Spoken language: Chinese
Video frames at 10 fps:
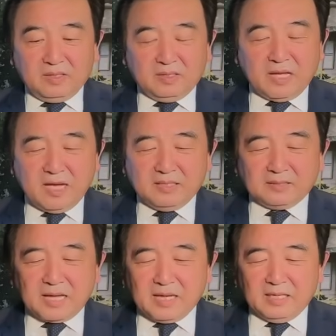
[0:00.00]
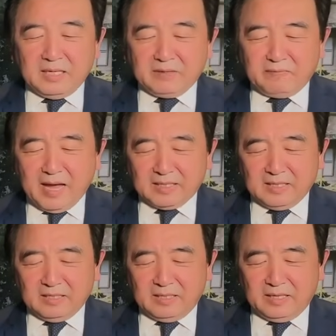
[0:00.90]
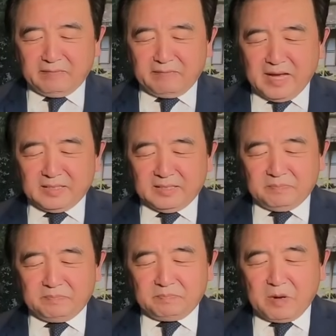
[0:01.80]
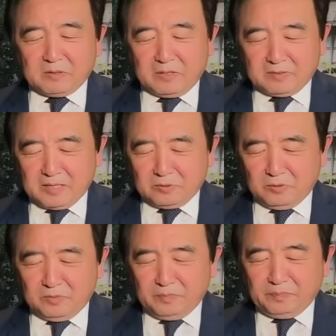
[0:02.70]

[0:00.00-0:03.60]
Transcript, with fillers: 那在另外的、另外的报道当中。